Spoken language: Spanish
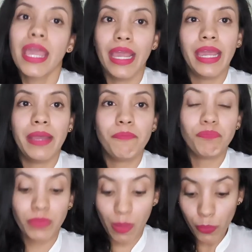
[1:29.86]

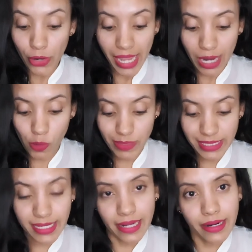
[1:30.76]
Em, voy a
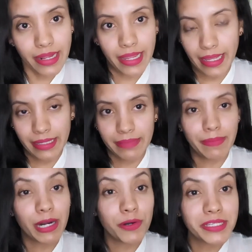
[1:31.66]
comenzar, eh,
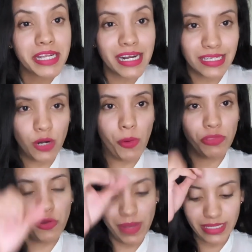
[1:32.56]
para no hacerles el
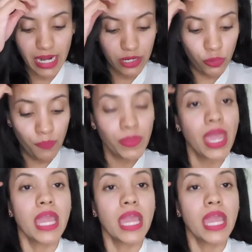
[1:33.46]
cuento más largo,